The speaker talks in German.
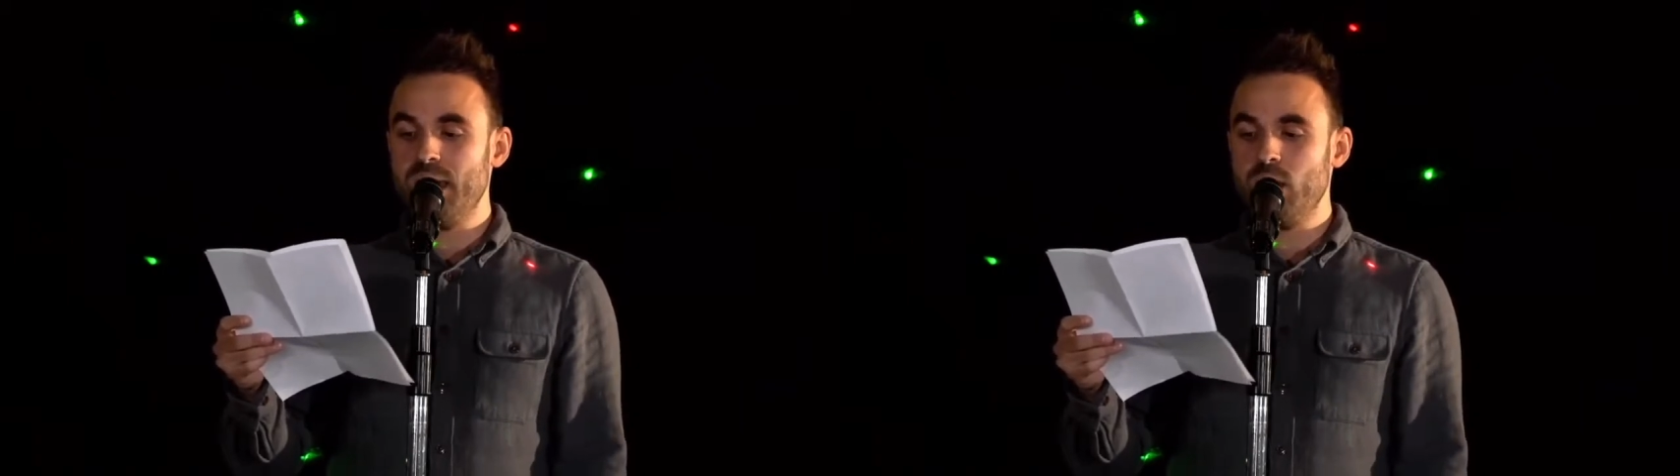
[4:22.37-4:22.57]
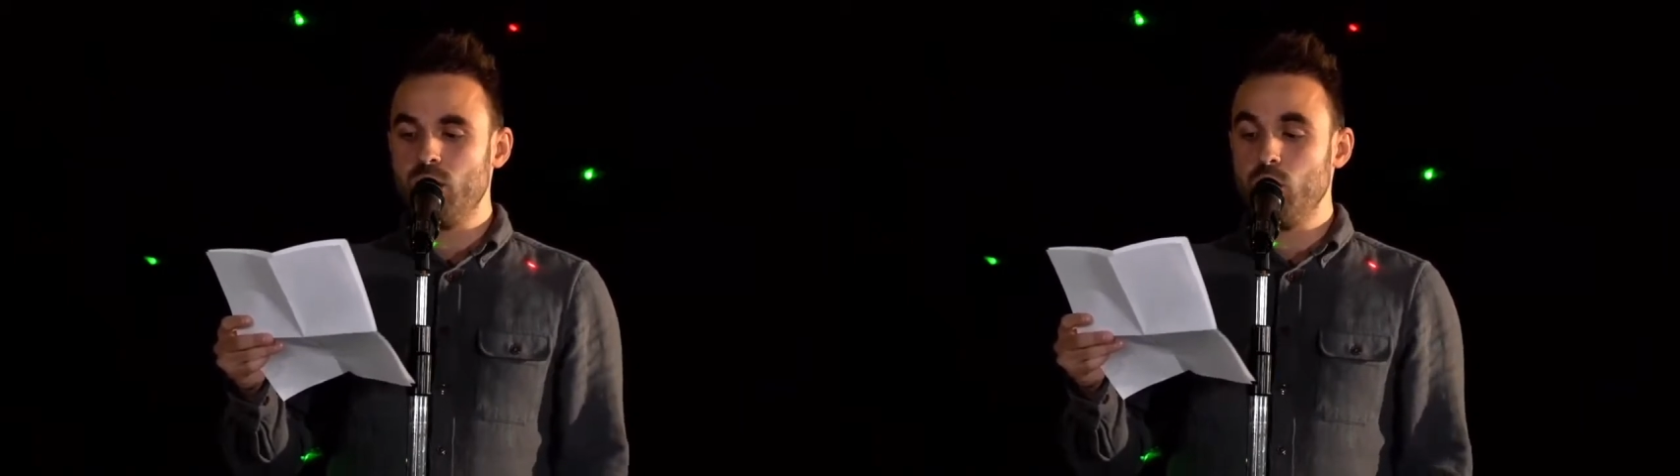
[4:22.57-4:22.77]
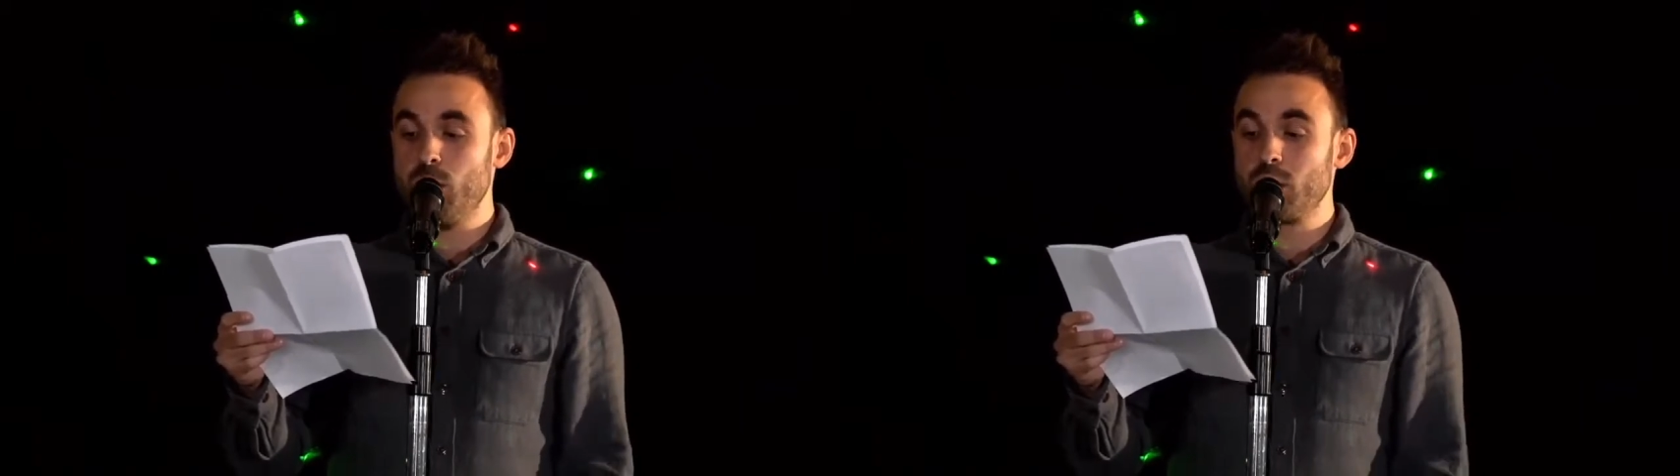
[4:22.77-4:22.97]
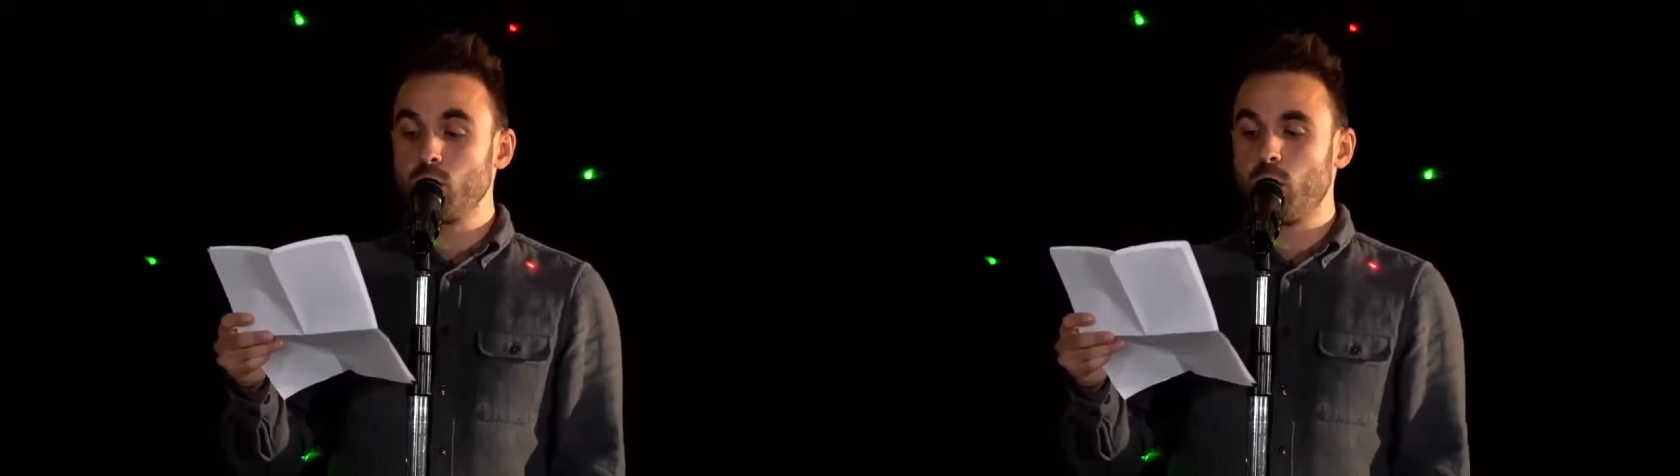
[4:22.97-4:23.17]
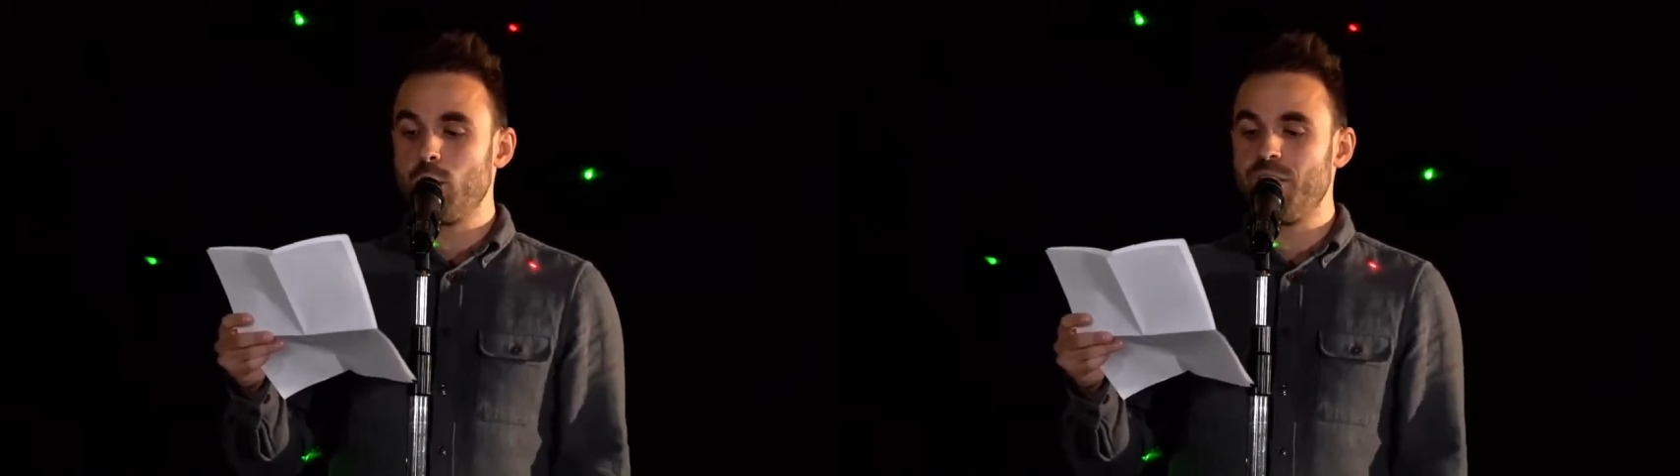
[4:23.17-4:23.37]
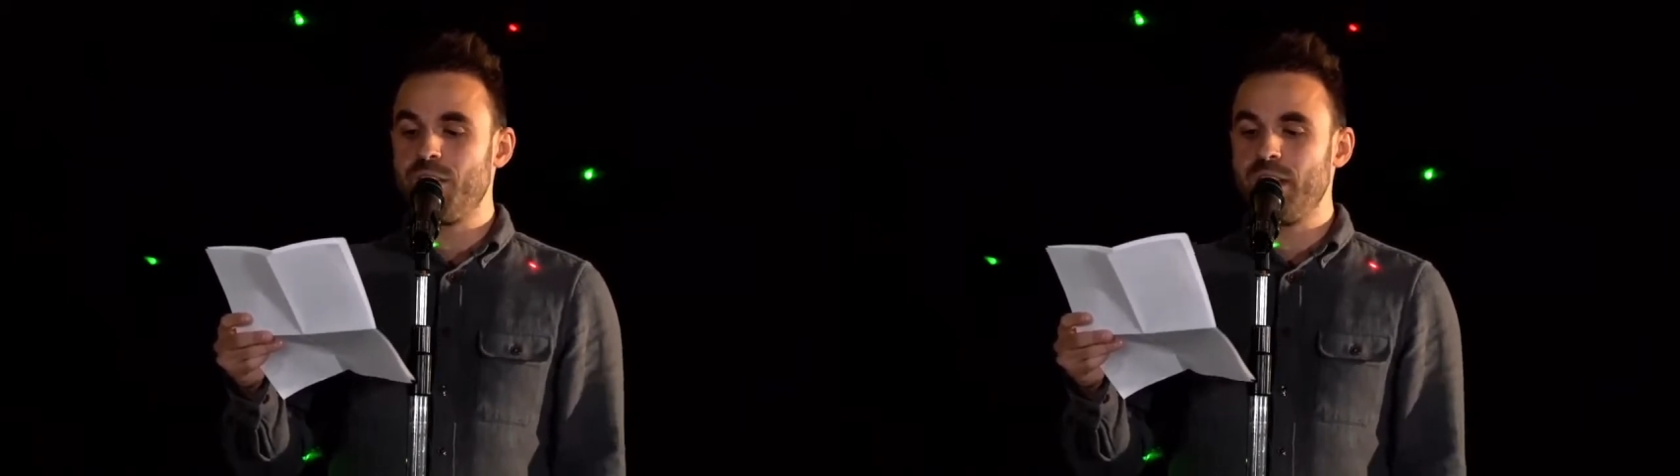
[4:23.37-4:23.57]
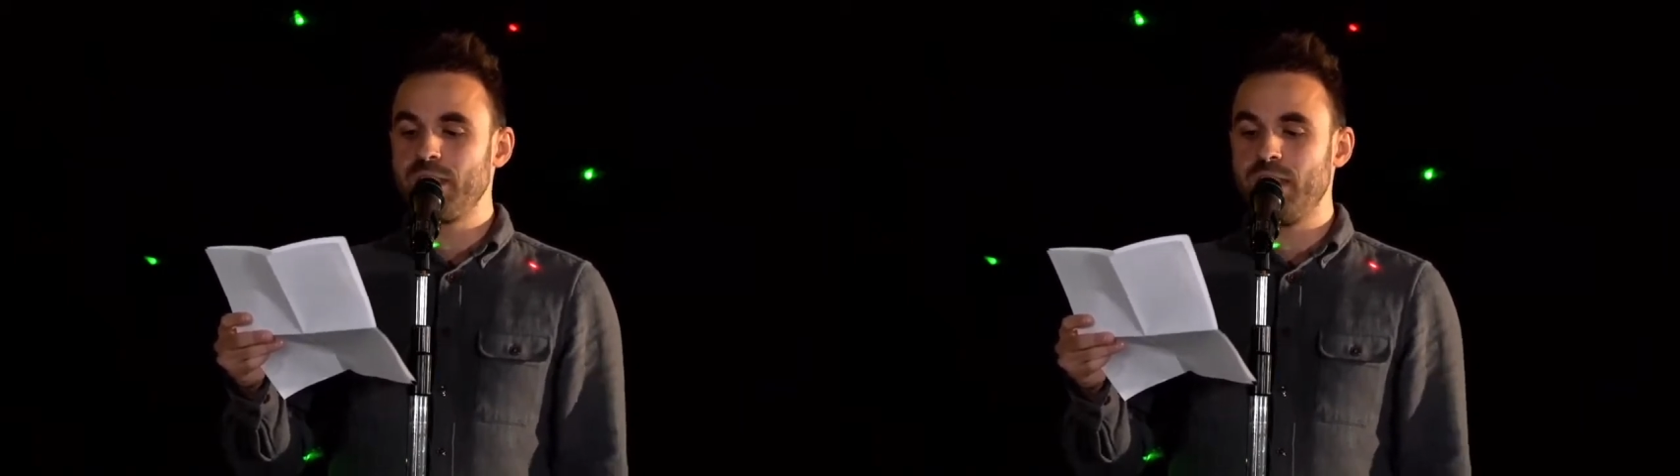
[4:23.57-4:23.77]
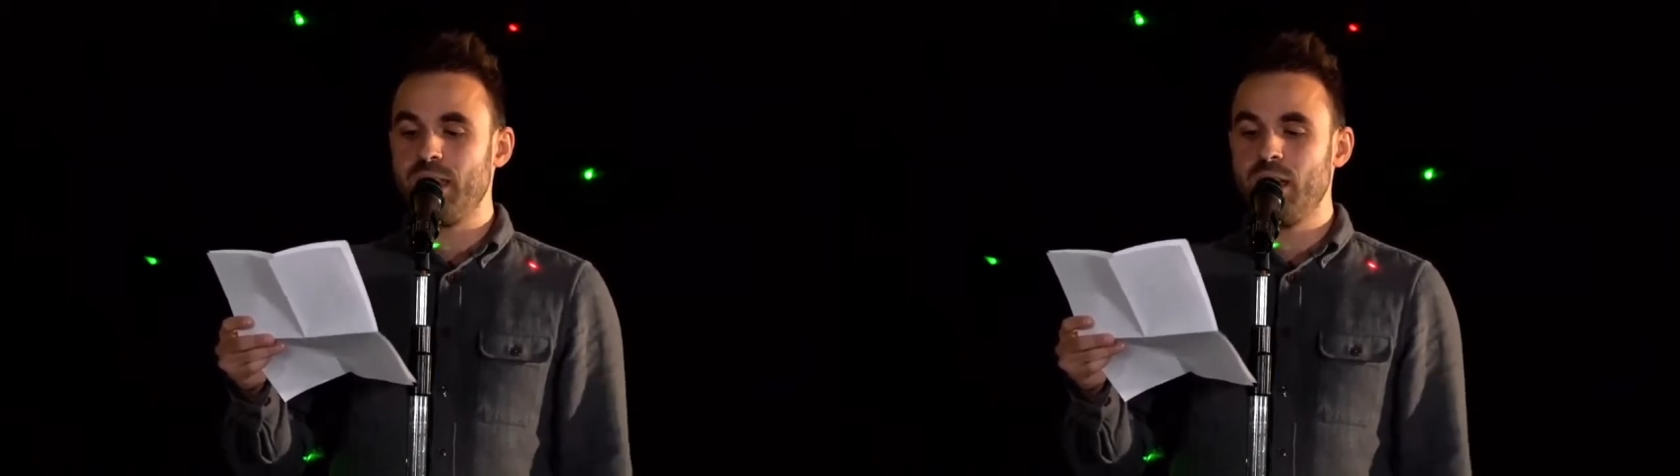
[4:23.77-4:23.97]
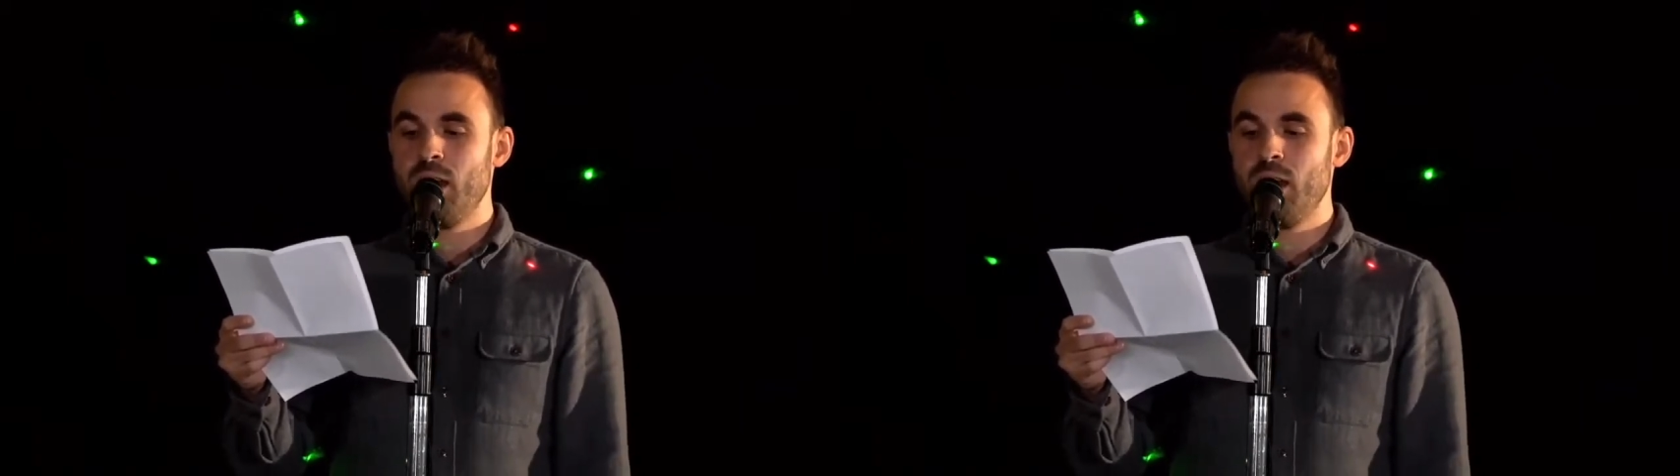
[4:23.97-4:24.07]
und die Überzeugung verfestigen,